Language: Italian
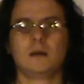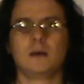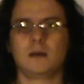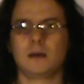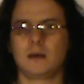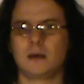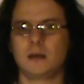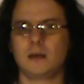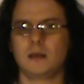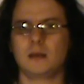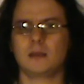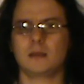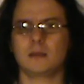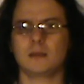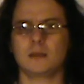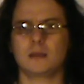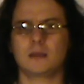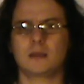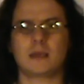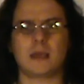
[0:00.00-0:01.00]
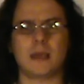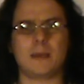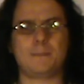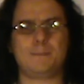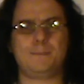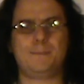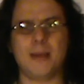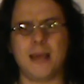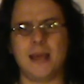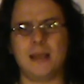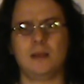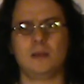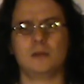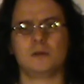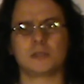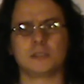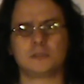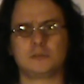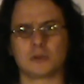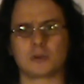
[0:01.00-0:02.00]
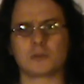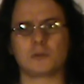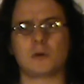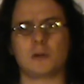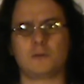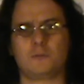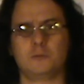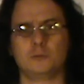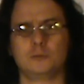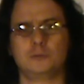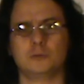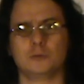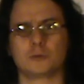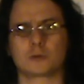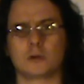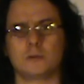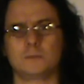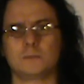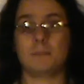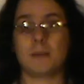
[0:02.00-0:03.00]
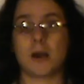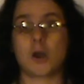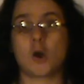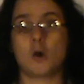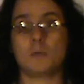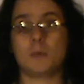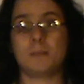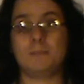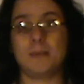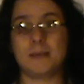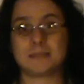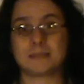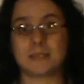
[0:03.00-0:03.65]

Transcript: Ah. Che bello ritorno al futuro! Ma come ben